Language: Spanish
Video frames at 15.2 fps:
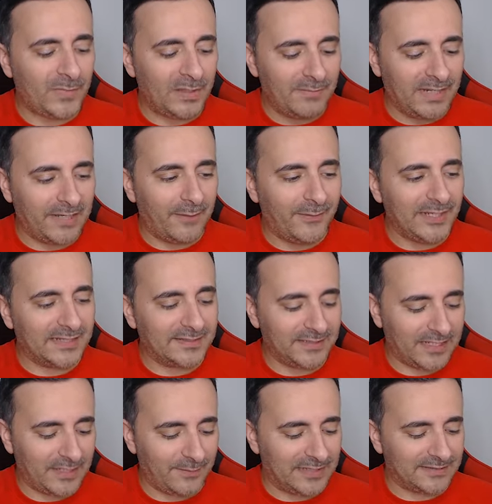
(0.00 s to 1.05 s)
Vale, a ver
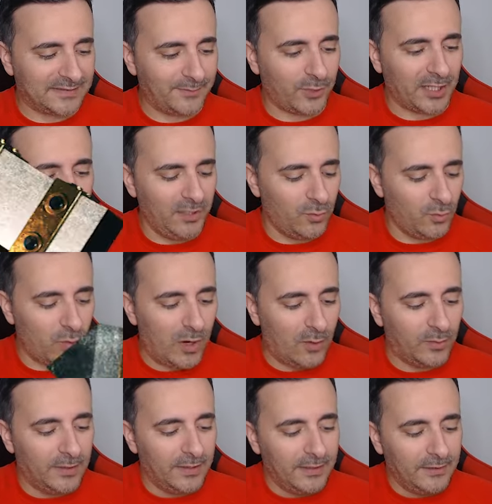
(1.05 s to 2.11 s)
qué más hace por aquí. ¡Wow!
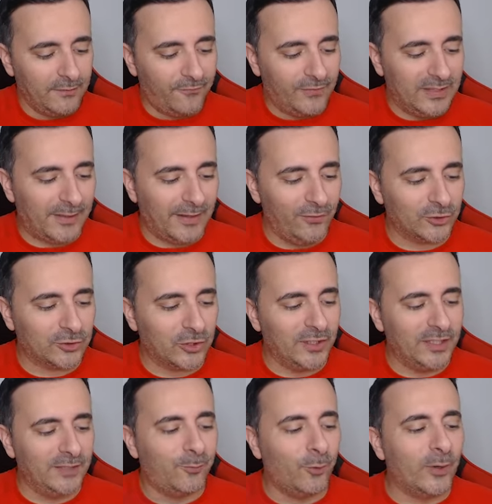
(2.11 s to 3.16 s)
Flipando
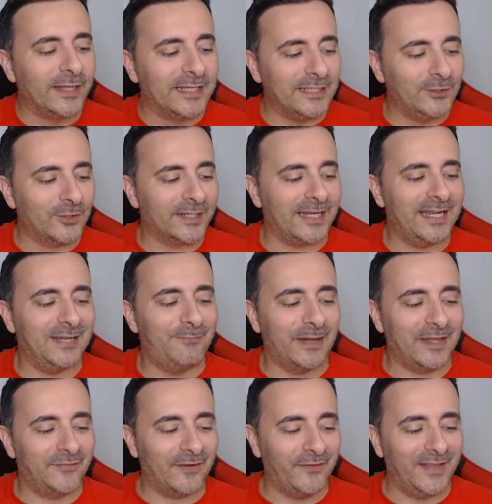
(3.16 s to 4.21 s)
estoy. puliquitos reales para
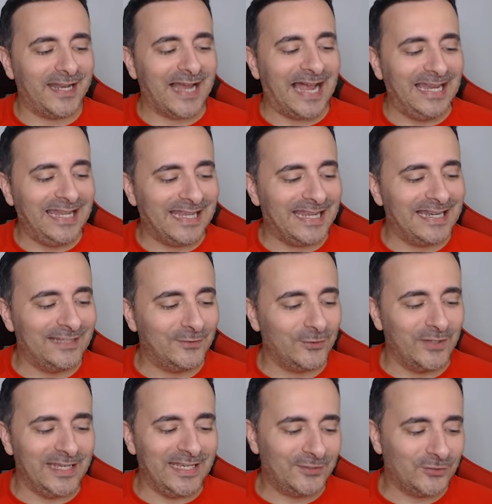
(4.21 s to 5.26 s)
defender al
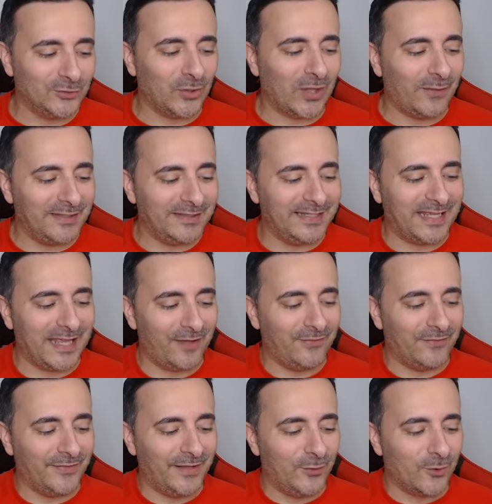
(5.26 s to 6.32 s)
esqueleto. Eso todavía tienes que
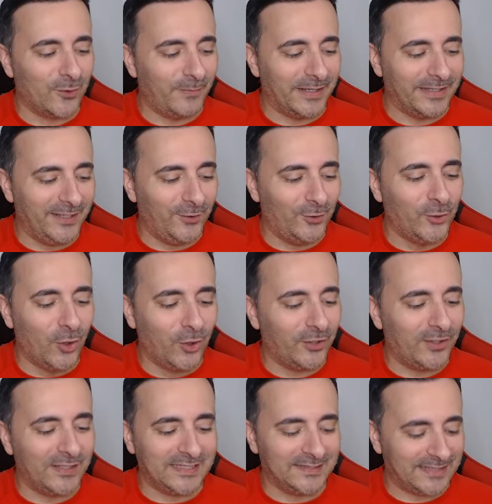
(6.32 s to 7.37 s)
defenderlo, compañero. No creo
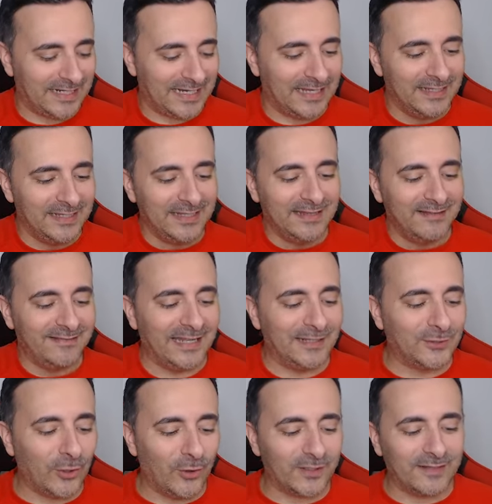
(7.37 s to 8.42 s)
que te salga del
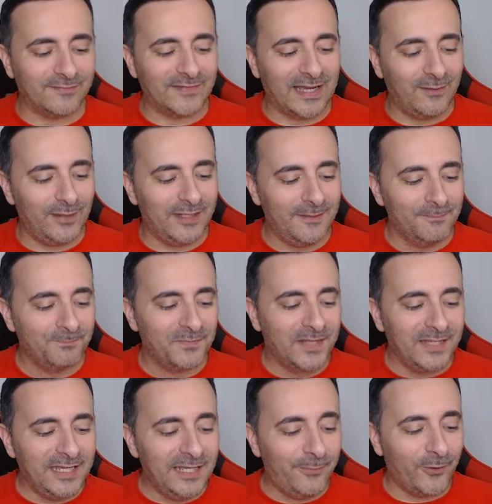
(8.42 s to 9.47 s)
todo rentable.
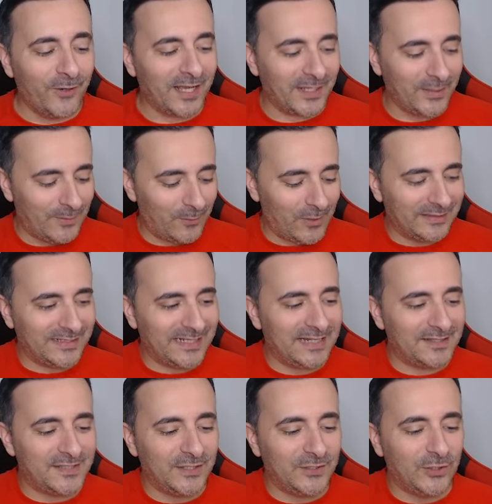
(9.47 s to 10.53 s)
Y por aquí vamos a tirar,
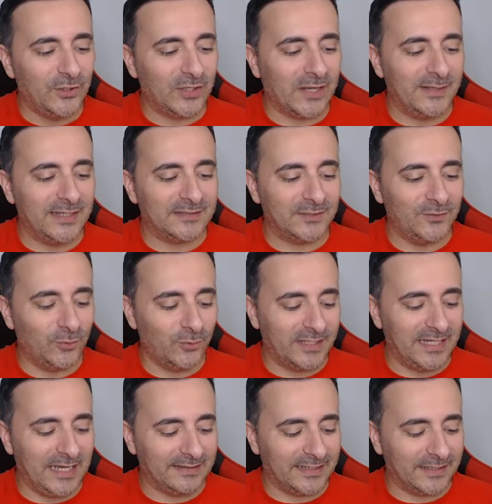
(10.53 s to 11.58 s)
chicos, lo que viene siendo un
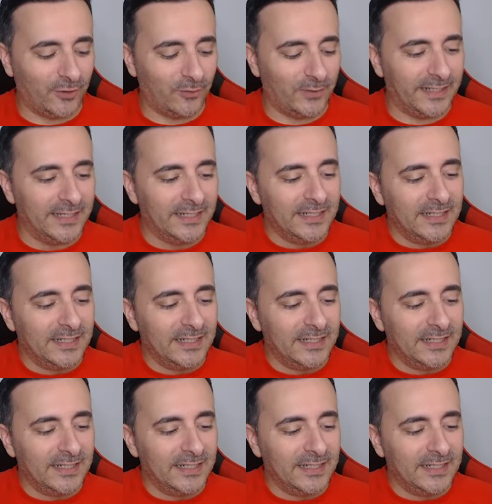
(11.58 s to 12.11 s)
gigante noble.